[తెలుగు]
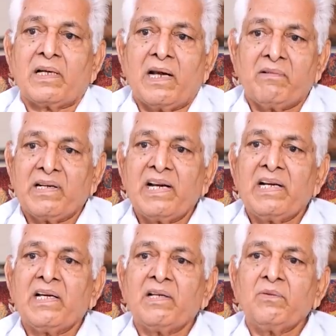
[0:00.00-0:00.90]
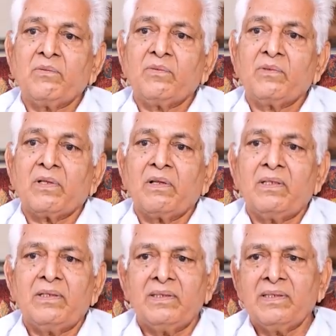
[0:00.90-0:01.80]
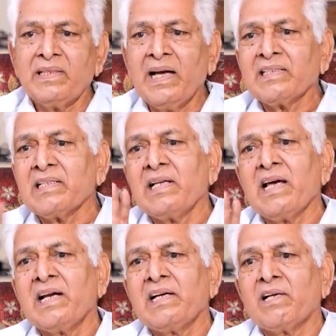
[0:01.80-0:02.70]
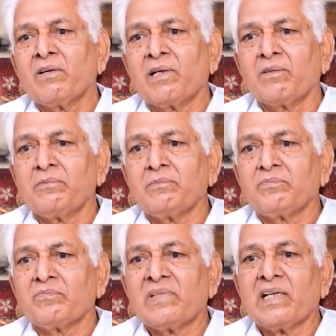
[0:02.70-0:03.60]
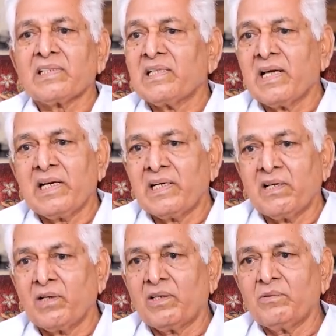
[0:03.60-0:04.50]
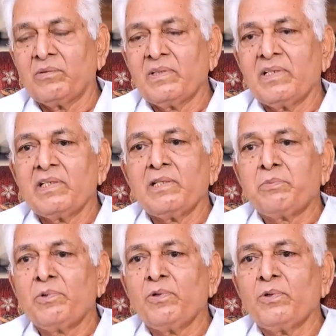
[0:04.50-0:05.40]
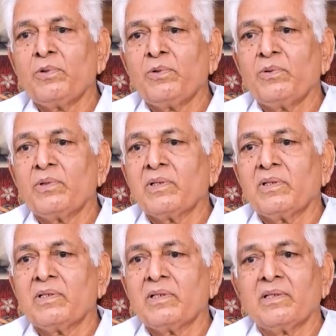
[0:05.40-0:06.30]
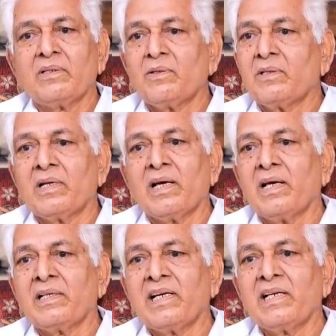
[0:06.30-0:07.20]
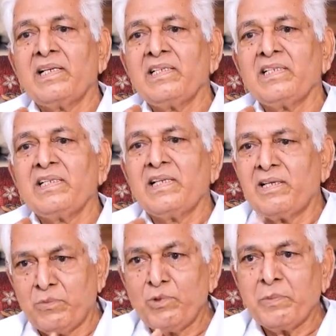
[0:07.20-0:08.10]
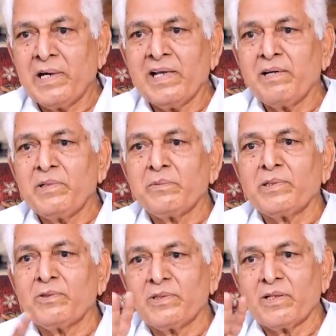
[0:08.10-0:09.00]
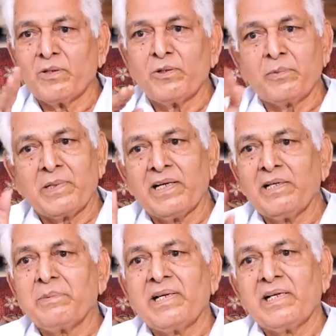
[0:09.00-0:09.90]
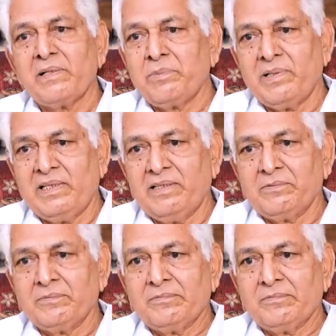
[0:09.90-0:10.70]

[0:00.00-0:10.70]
రామానాయుడు గారు దాసర్ నారాయణరావు గారు దాసర్ నారాయణరావు గారు ఇప్పుడు నా దగ్గర నుంచి నేను మూడు ప్రాణాల మీద బతుకుతున్నా రెండు ప్రాణాలు పైకి వెళ్ళిపోయినాయి